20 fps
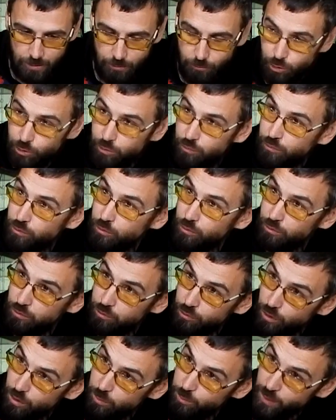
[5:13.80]
Вот в,
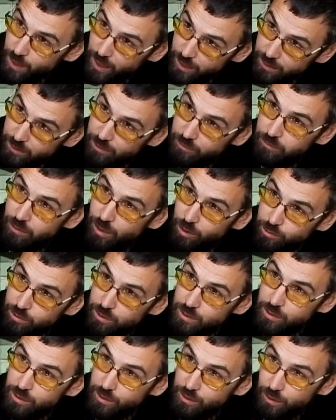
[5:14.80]
в 0,5 два
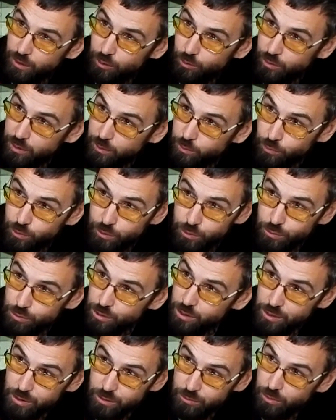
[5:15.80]
усилителя, то есть мост,
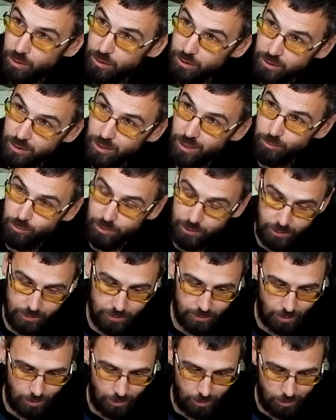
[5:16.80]
уже не, как бы это
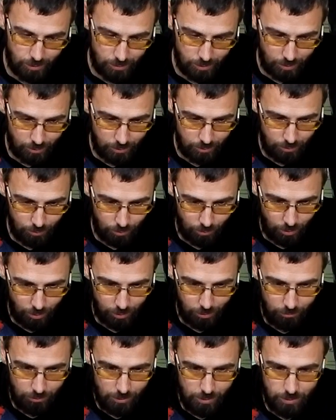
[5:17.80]
страшно. Это только
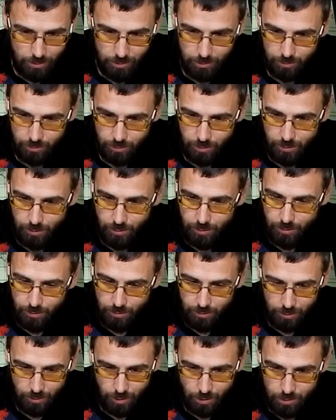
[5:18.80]
на выстрел.
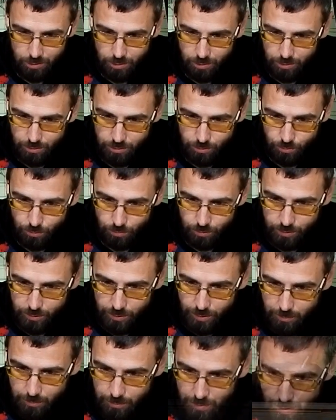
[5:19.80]
Каждый рискует
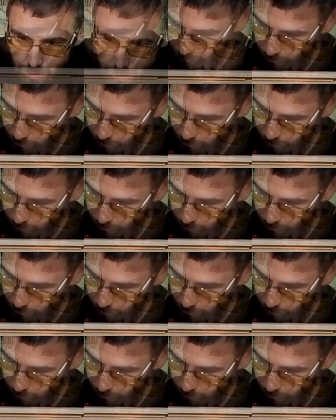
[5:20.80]
сам.